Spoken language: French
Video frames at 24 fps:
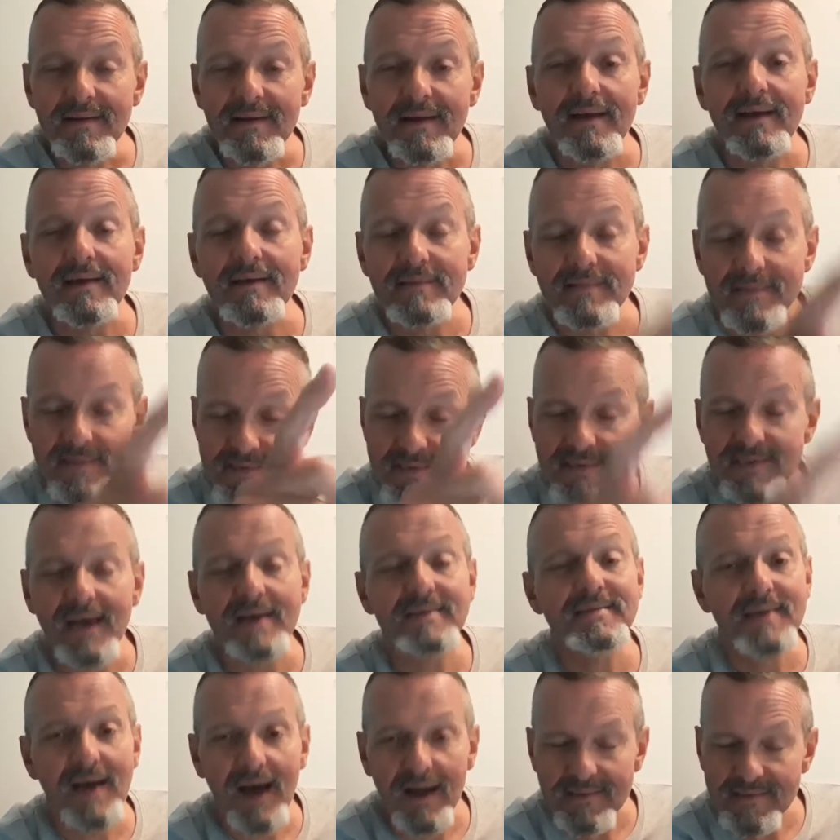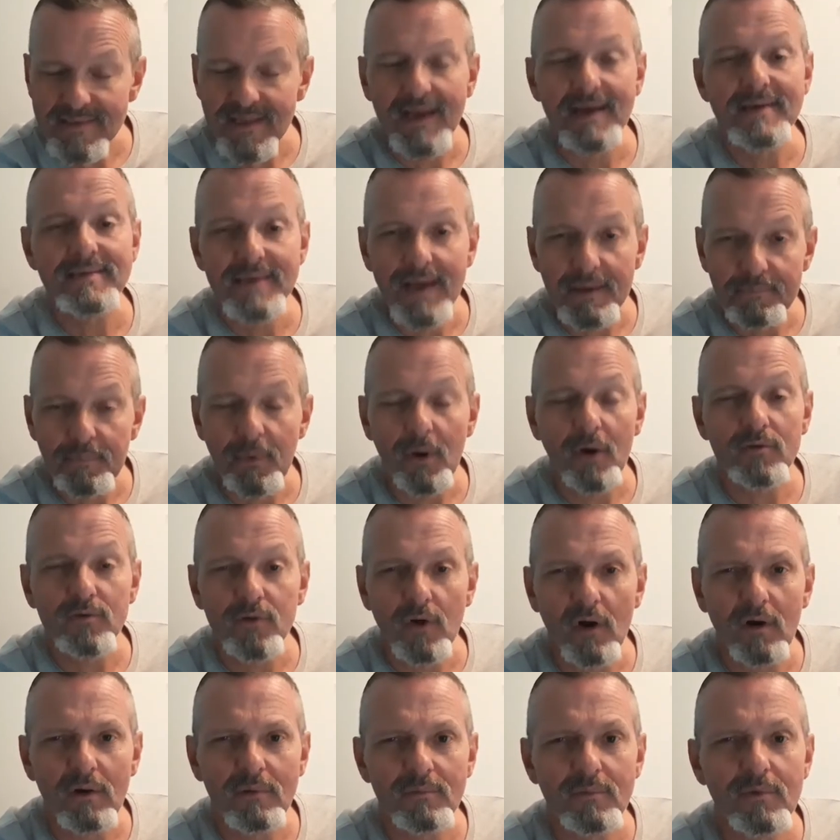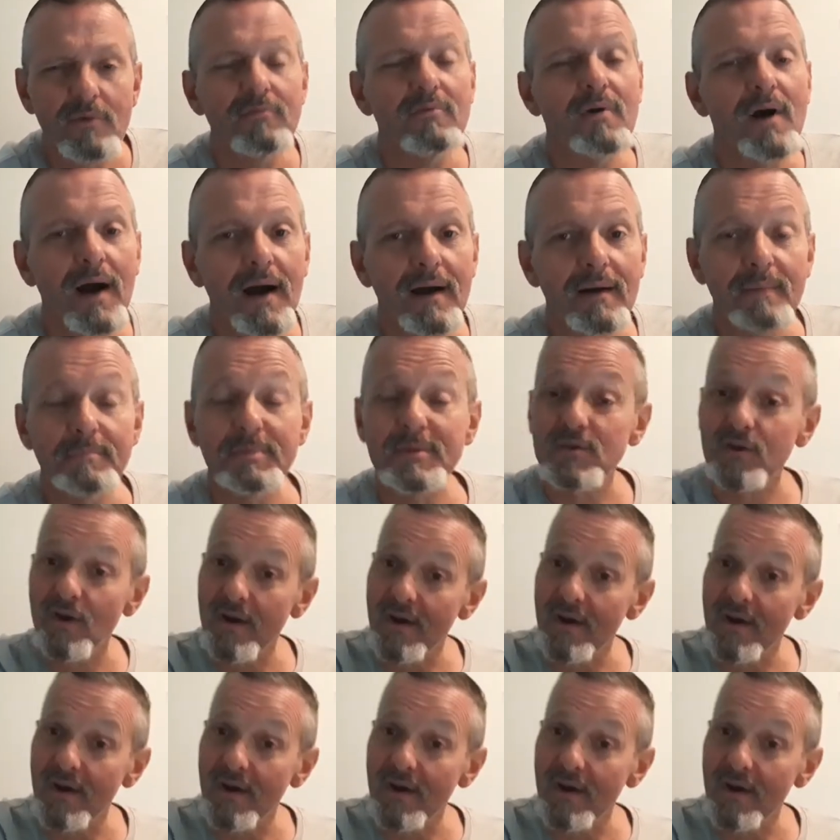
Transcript: Et ça sera très important de voir, parce que